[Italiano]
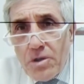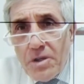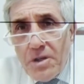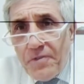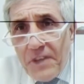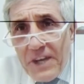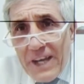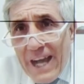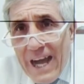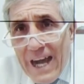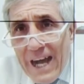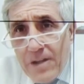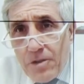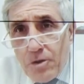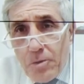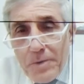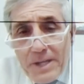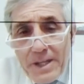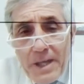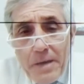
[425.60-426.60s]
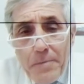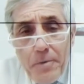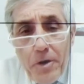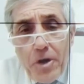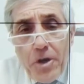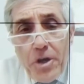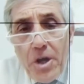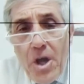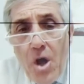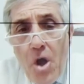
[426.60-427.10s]
codificato, perché
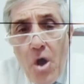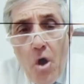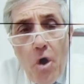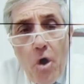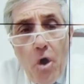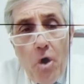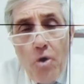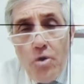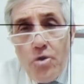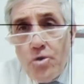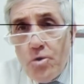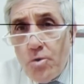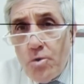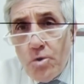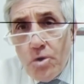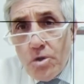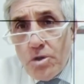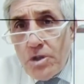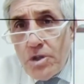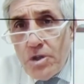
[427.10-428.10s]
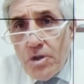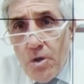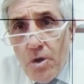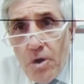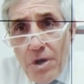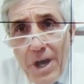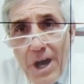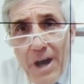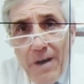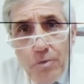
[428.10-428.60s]
poi ognuno di
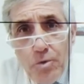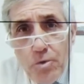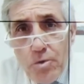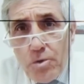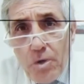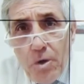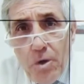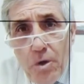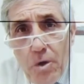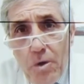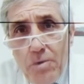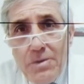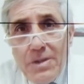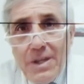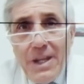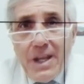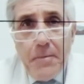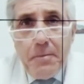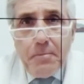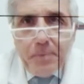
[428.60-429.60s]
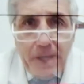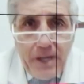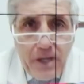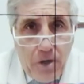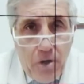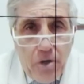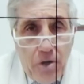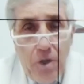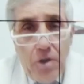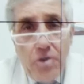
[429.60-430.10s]
noi ha avuto delle
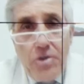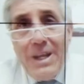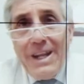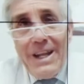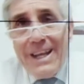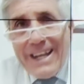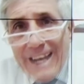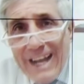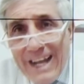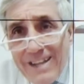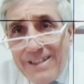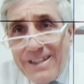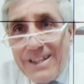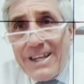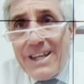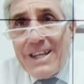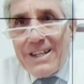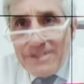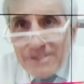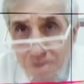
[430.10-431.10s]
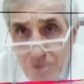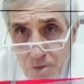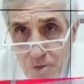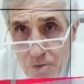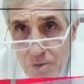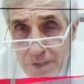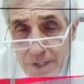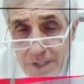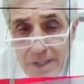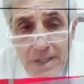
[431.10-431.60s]
piccole o delle grandi
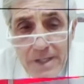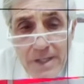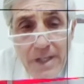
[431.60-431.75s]
reazioni,